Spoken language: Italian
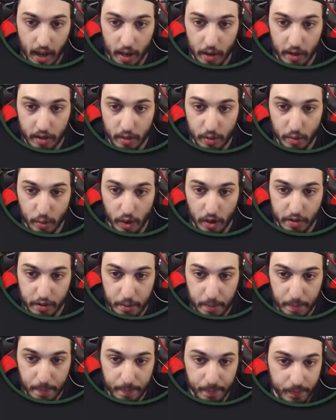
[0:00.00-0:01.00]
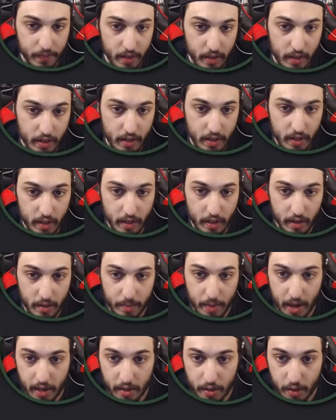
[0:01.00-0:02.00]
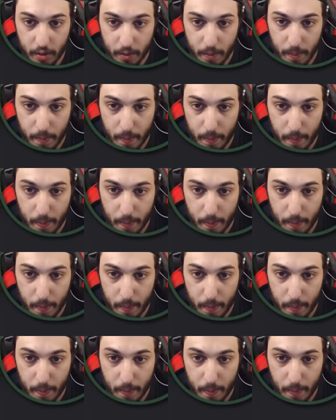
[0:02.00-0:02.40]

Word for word: Allora, di nuovo. Come va? Tipo, ho lanciato